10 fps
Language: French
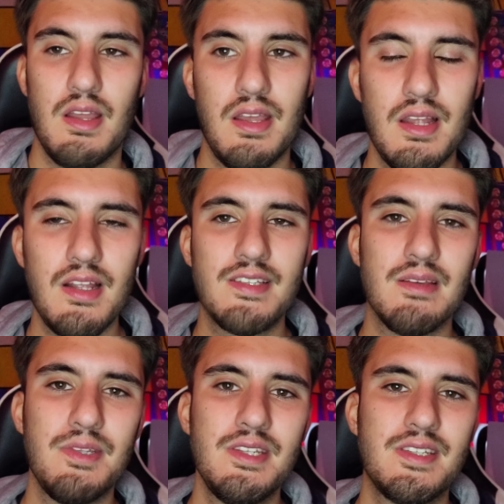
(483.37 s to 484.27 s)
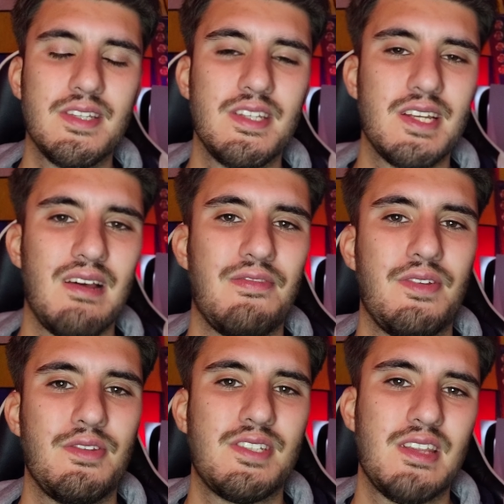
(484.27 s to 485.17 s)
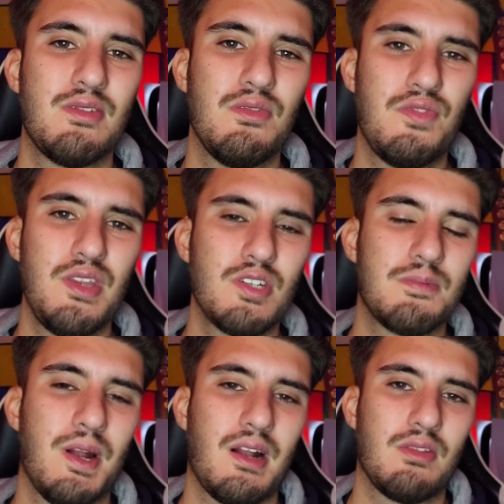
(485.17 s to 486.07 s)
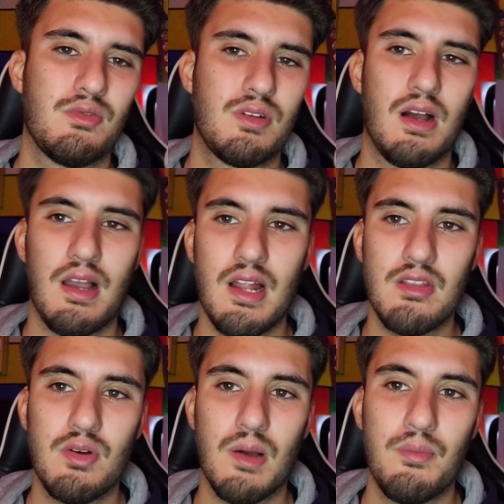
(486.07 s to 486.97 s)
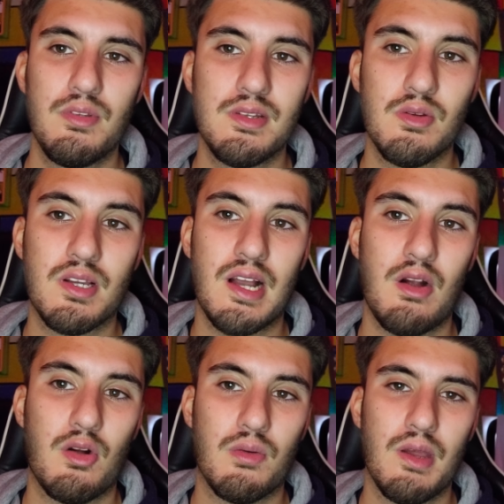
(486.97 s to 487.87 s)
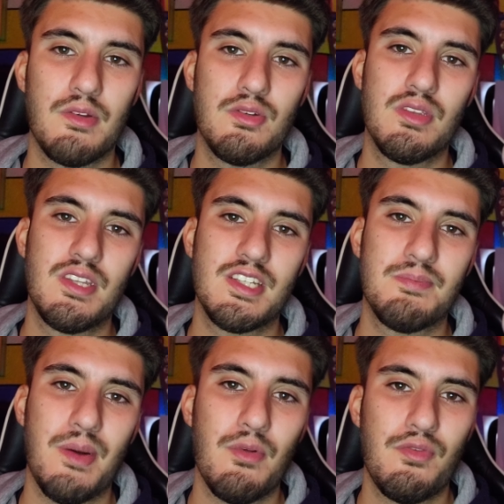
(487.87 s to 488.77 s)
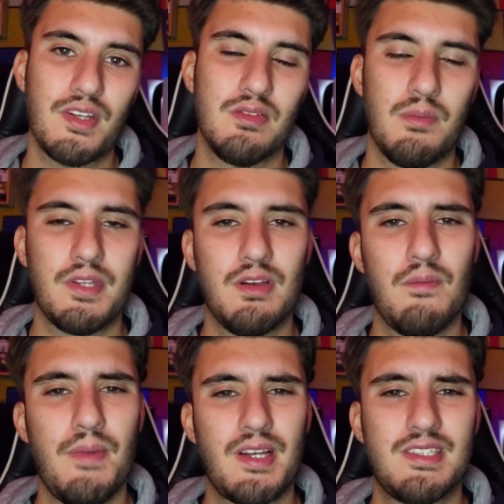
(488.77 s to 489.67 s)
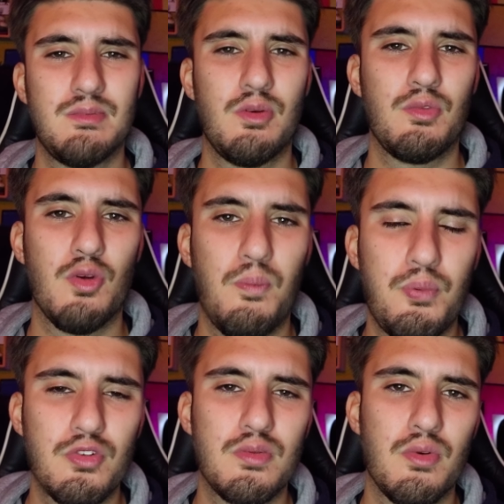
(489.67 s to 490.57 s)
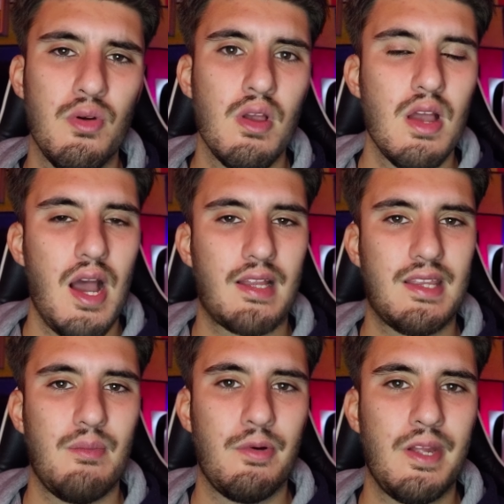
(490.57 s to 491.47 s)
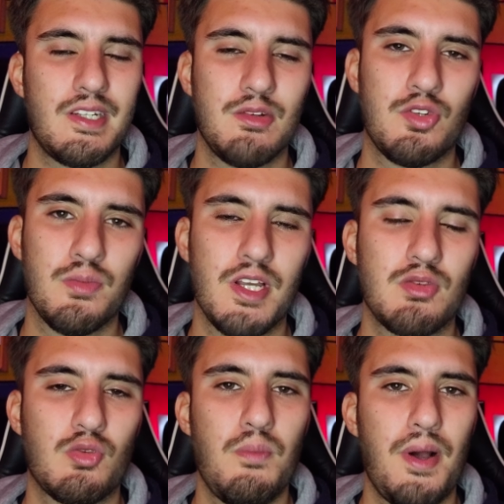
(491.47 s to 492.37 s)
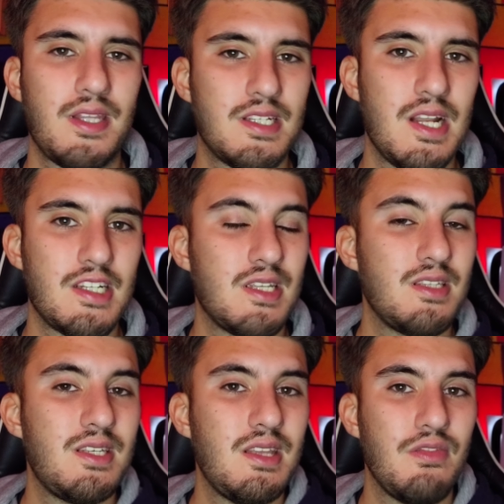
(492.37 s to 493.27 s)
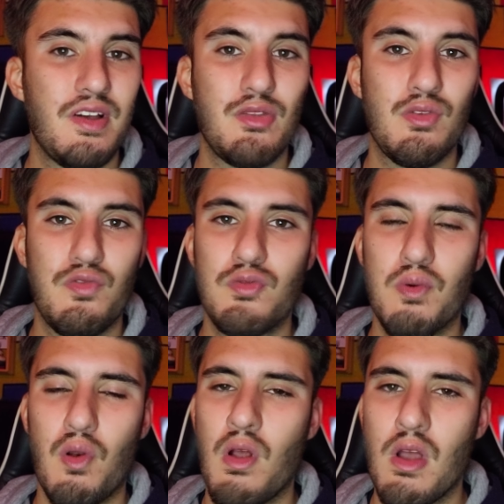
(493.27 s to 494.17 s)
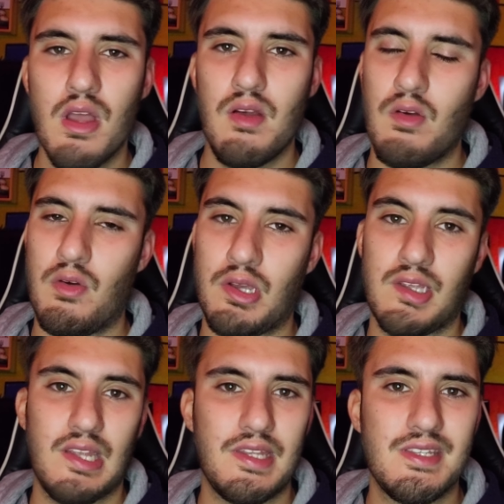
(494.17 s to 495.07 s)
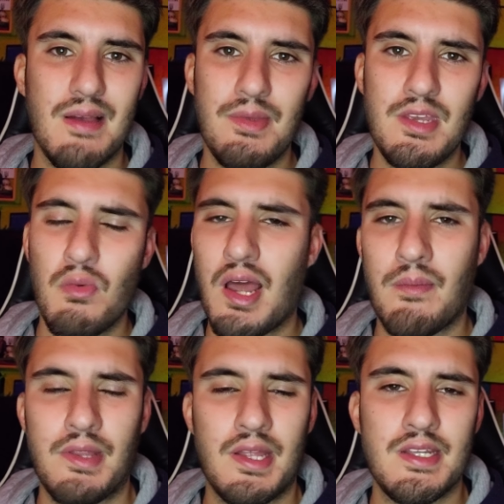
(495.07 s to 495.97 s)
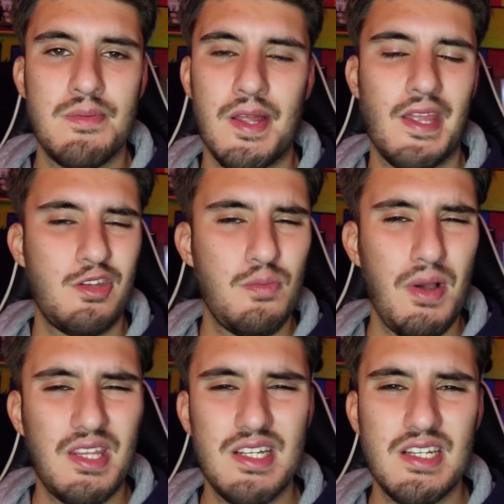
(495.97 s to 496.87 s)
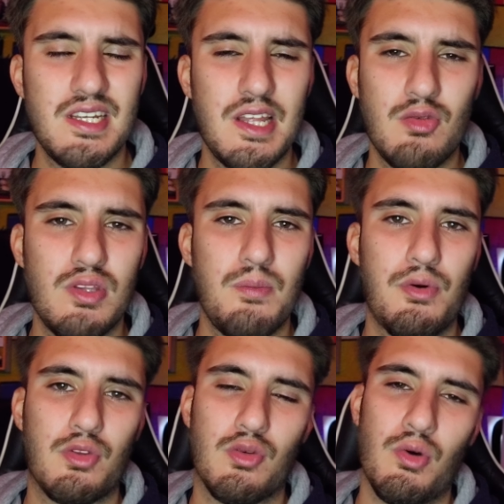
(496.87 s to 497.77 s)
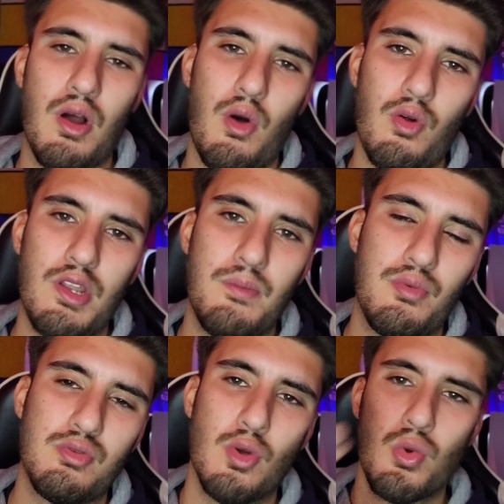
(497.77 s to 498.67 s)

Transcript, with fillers: Et les amis, c'est déjà la fin de cette vidéo, j'espère qu'en tout cas elle t'aura plu, c'est le cas comme d'habitude, n'hésite pas à me le faire savoir en mettant un maximum de pouces bleus, à t'abonner à la chaîne YouTube et surtout partager la chaîne si t'es fan de football euh, et que t'as des amis, voilà, bah, bah, tu partages la chaîne à tous tes potes, au moins on est plus